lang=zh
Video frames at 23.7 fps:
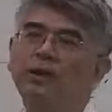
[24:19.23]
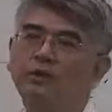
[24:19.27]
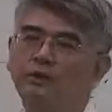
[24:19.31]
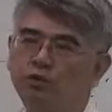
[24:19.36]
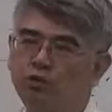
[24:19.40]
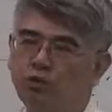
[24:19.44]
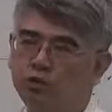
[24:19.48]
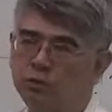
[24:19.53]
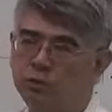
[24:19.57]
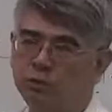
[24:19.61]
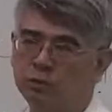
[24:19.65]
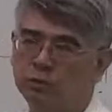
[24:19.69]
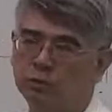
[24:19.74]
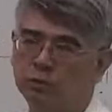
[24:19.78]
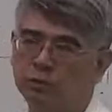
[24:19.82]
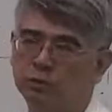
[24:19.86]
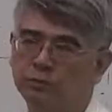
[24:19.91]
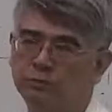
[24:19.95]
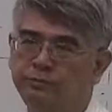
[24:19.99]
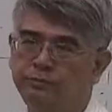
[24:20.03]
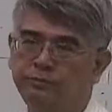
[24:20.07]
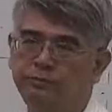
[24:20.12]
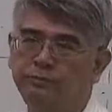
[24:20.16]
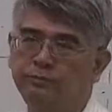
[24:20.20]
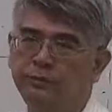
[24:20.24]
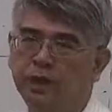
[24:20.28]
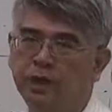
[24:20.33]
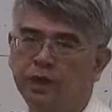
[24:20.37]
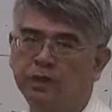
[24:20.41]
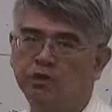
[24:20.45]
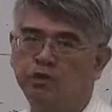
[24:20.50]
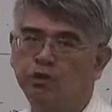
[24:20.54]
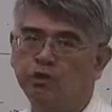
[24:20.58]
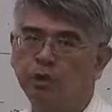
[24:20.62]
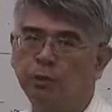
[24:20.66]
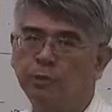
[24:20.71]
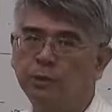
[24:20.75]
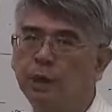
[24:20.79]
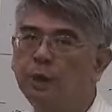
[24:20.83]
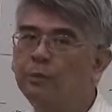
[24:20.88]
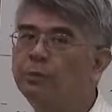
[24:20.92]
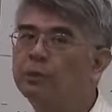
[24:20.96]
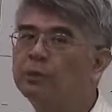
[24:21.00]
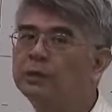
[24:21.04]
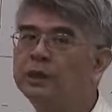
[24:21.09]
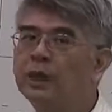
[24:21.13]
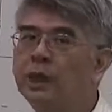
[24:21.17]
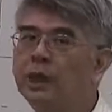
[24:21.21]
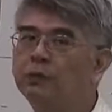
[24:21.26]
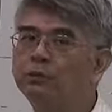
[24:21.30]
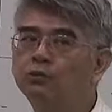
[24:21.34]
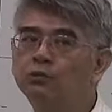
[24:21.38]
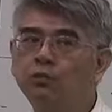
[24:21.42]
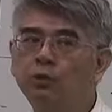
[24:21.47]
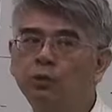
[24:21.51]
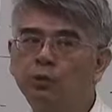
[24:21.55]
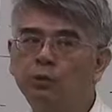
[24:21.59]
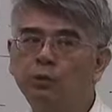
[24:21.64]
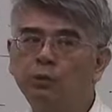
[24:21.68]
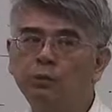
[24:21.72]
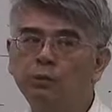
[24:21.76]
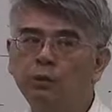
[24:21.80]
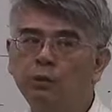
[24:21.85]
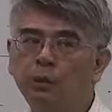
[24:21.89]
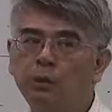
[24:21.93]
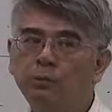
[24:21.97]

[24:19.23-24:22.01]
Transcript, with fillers: control 的，x 坐标不当做